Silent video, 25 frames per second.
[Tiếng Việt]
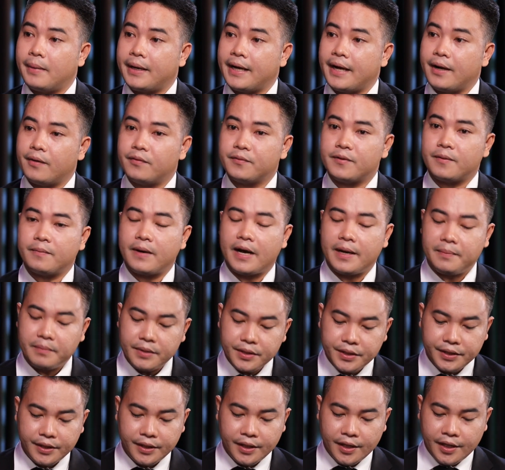năm
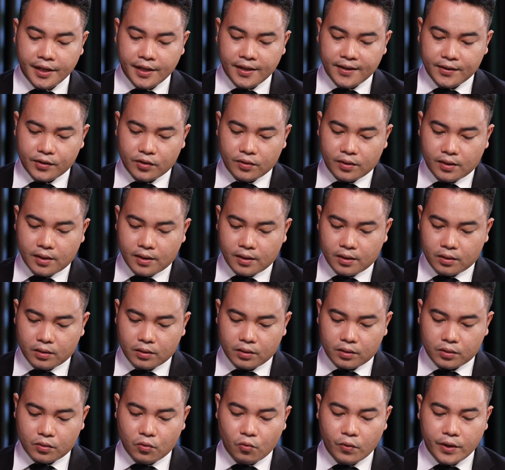2020
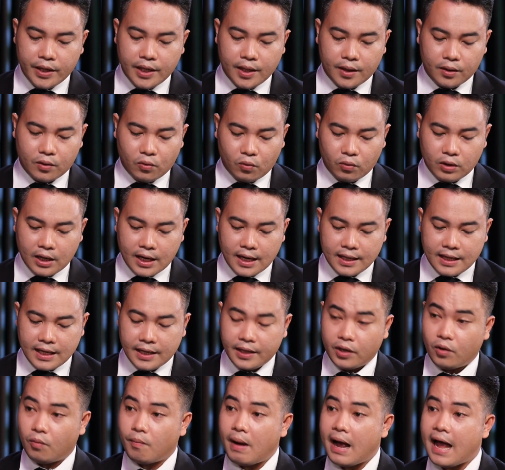quy định cụ thể
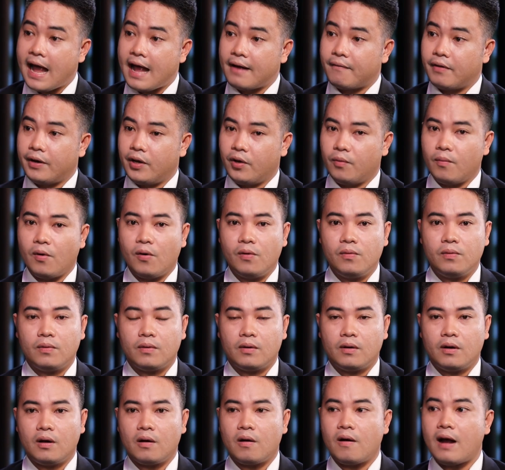tại điều 3 và điều 4
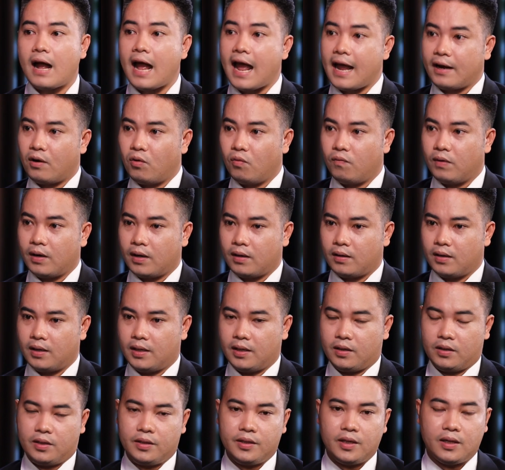nó có hai khu vực
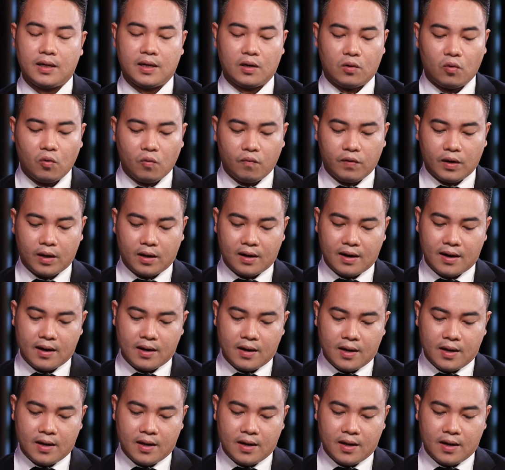thứ nhất là khu vực